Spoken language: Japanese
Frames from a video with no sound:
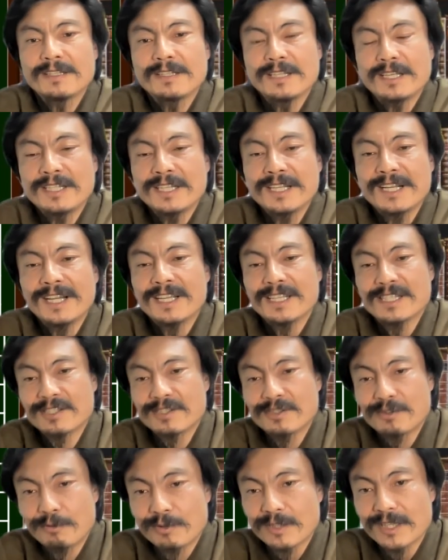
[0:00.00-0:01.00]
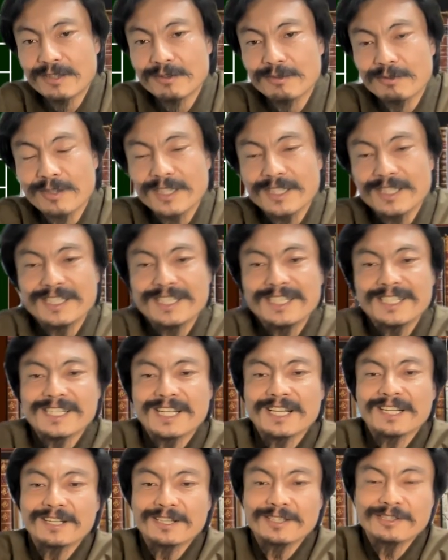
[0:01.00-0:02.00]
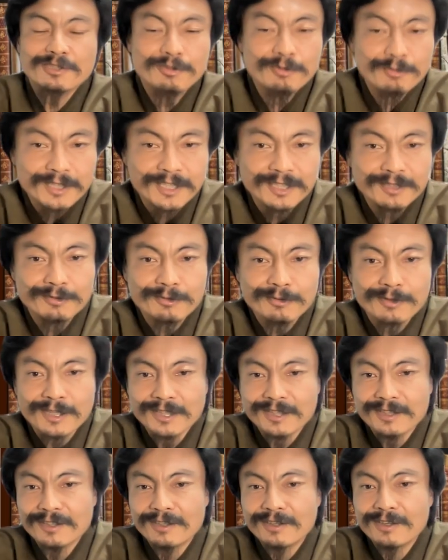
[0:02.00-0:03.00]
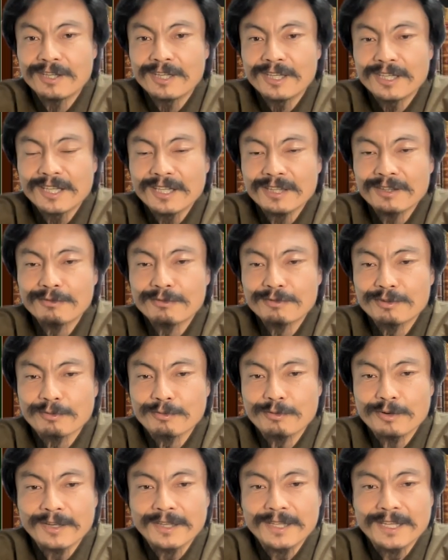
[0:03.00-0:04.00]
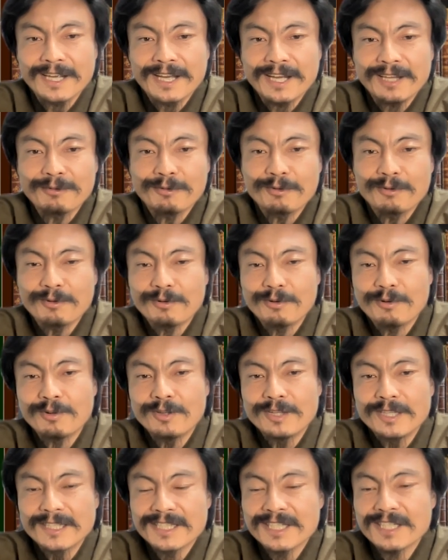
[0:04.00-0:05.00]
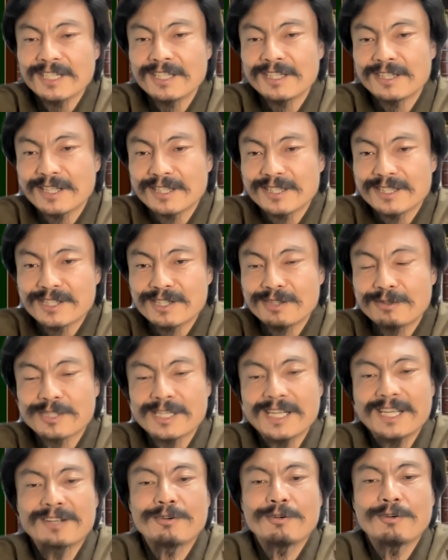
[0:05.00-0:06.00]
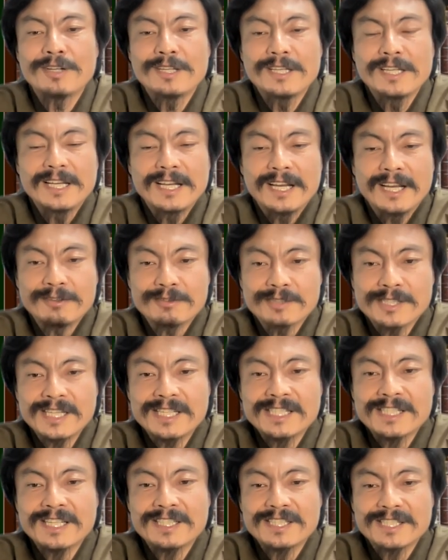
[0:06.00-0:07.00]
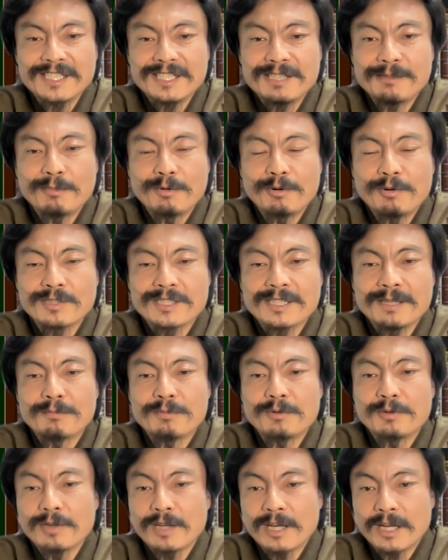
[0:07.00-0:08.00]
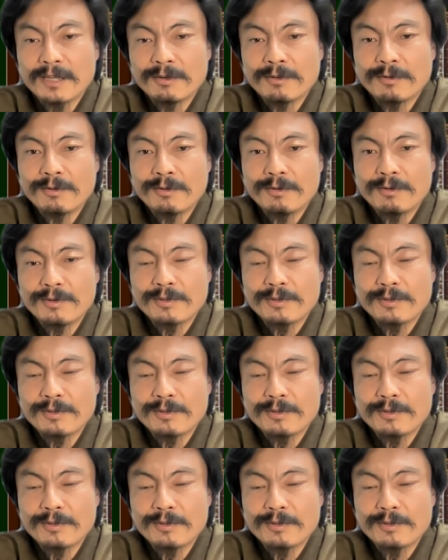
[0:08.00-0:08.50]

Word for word: で、2ヶ月消却とかですね、3ヶ月消却とかっていう、やっておくと、これはね、あの、敷金なんですけど、最後、あの生産時にもう全部、あの、